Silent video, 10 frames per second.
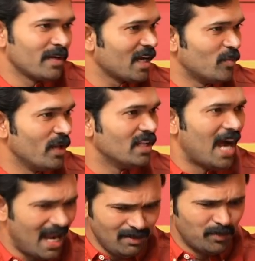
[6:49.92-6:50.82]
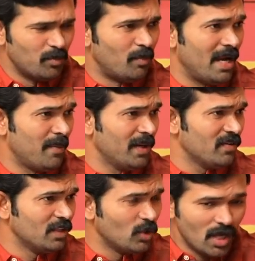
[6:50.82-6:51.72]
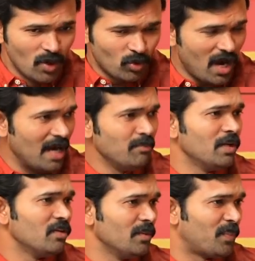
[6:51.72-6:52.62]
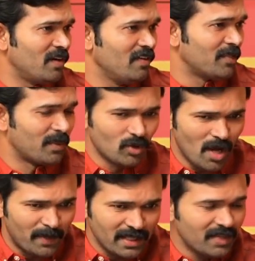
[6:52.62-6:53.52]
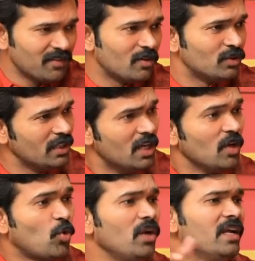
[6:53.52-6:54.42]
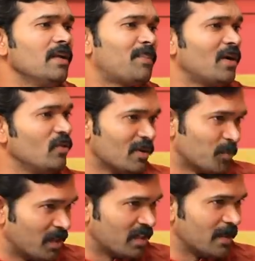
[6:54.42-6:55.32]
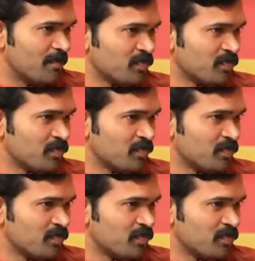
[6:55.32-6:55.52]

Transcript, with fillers: நம்ம கேட்க முடியாது அது எப்படி வந்து ஒரு அன்பில் வந்து பிறல் ஏற்படுதோ அப்படி தான் இவங்களுக்கு வந்து கொள்கைகளை பிறல் ஏற்பட்டிருக்கு